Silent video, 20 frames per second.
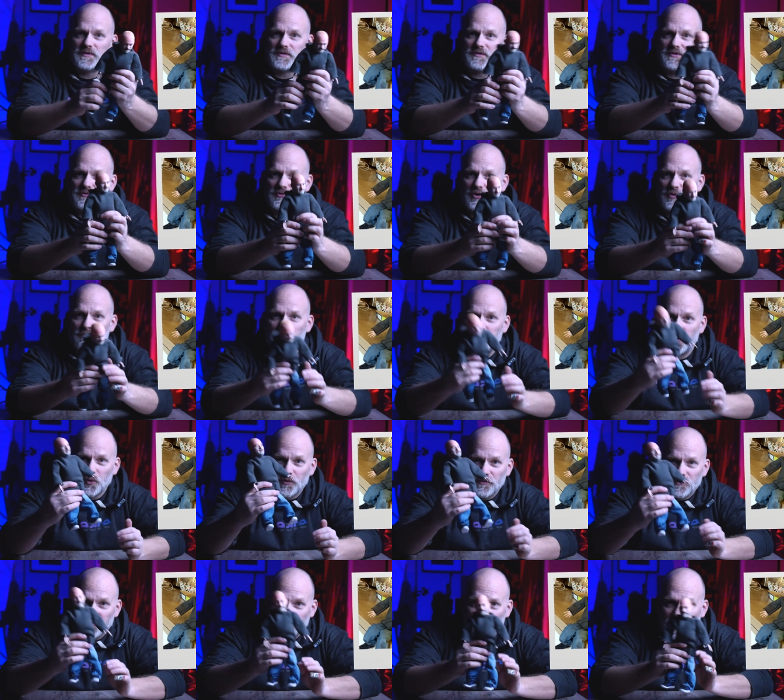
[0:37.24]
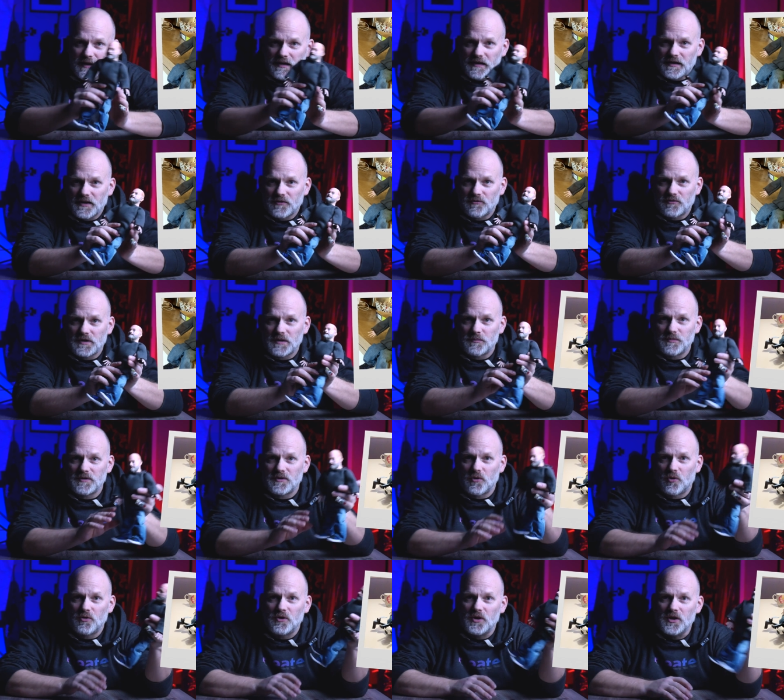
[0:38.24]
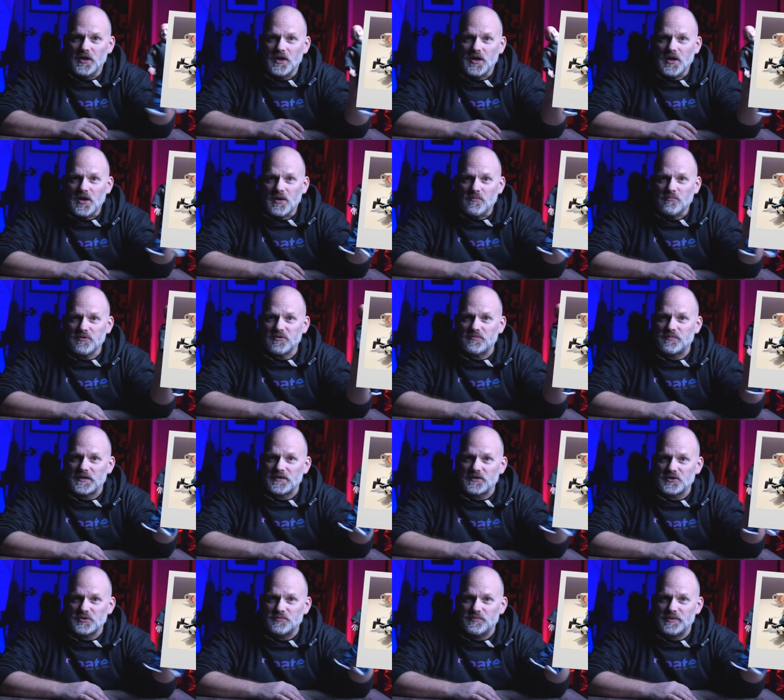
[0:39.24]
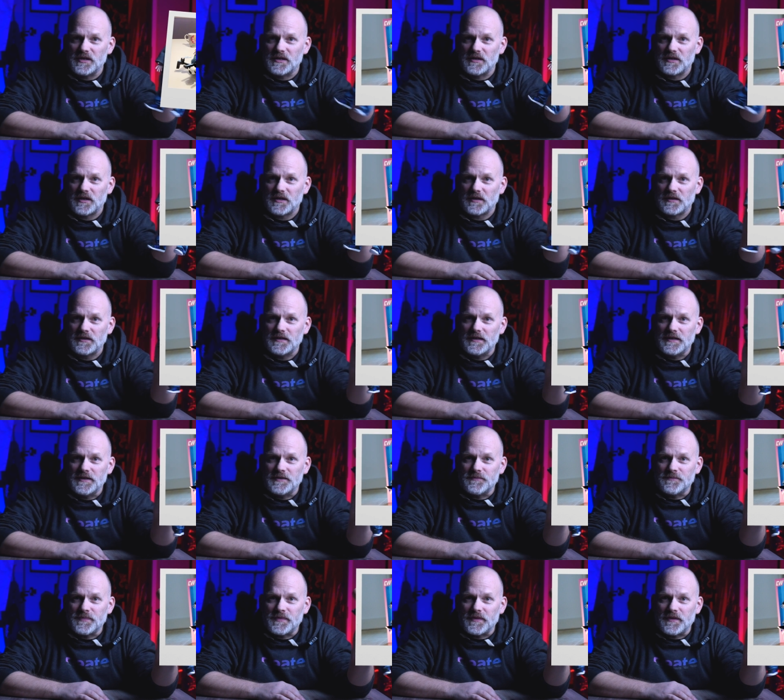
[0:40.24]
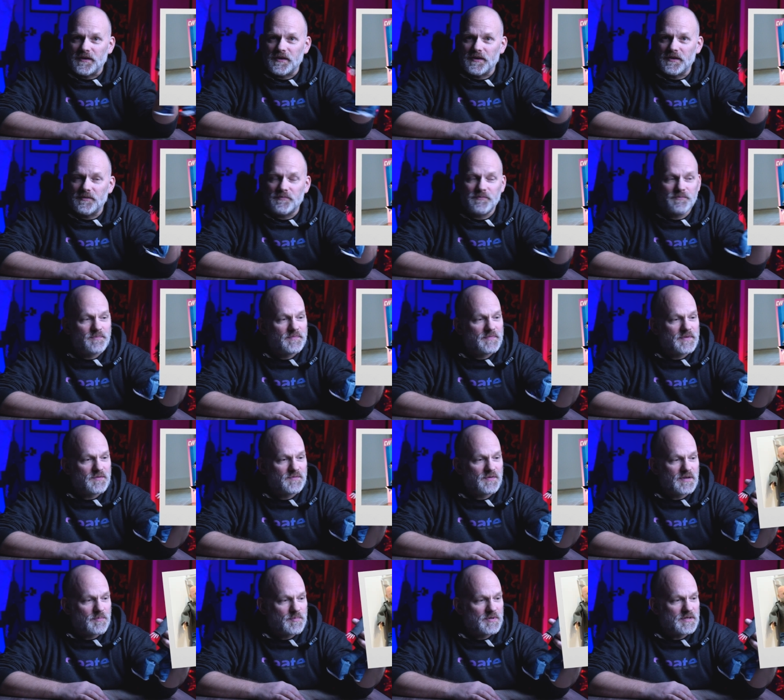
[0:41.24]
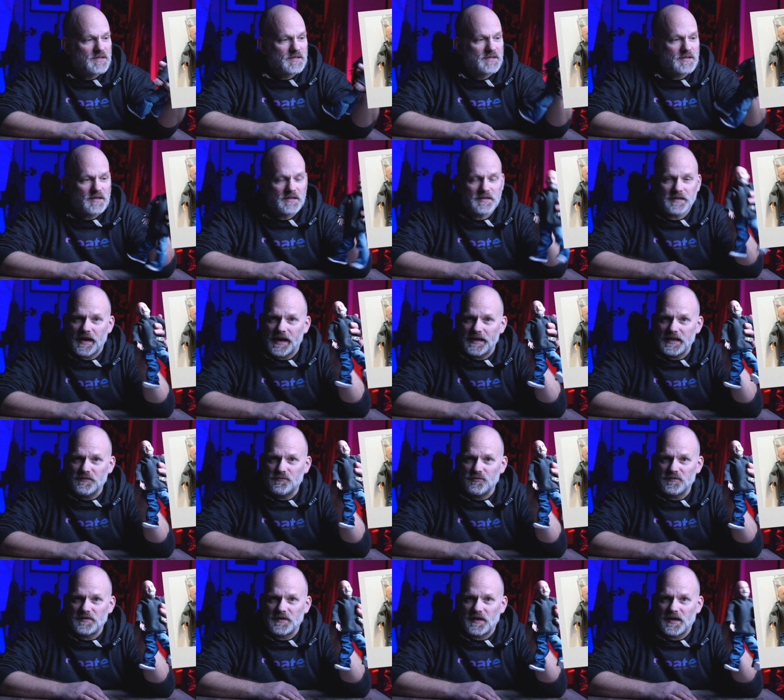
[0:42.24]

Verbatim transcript: bisschen noch Blödsinn machen kann und damit auch ein bisschen besser spielen kann. Ähm, deswegen habe ich gedacht, eigentlich wird es